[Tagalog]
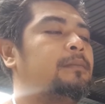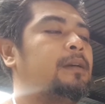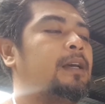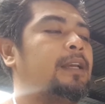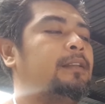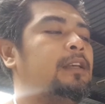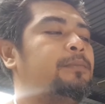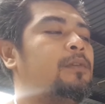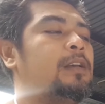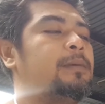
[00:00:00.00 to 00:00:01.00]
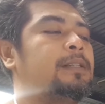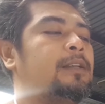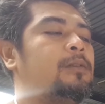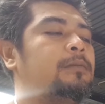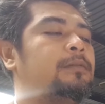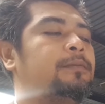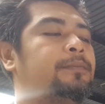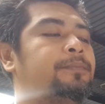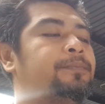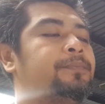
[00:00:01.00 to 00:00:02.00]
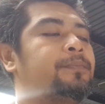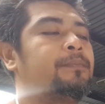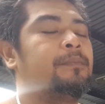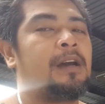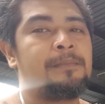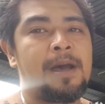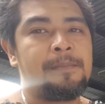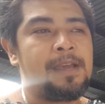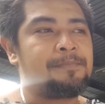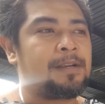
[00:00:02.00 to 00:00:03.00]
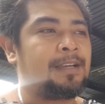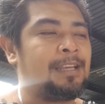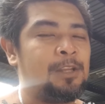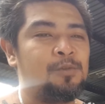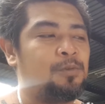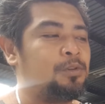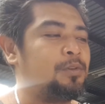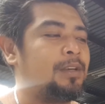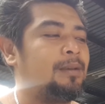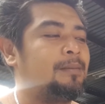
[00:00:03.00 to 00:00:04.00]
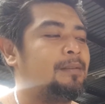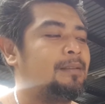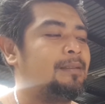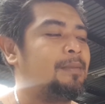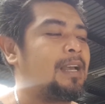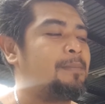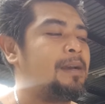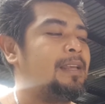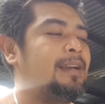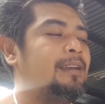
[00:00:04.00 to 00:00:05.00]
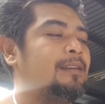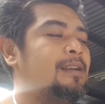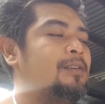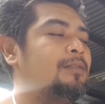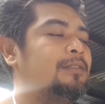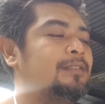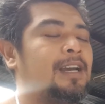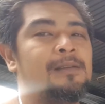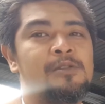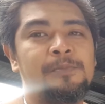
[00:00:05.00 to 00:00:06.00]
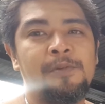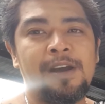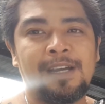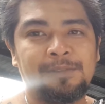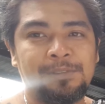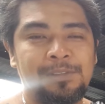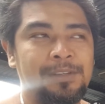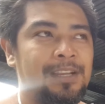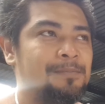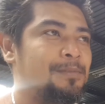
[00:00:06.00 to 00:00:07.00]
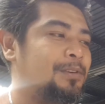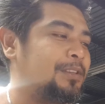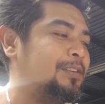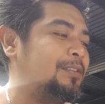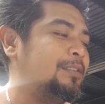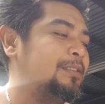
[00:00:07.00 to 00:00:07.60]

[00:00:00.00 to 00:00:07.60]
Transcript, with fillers: Para hindi po kayo masyadong, baka mamaya pag inuno nyo eh, magkamali kayo, eh, nako, kalbo po ang katutuloyan ng buhok nyo.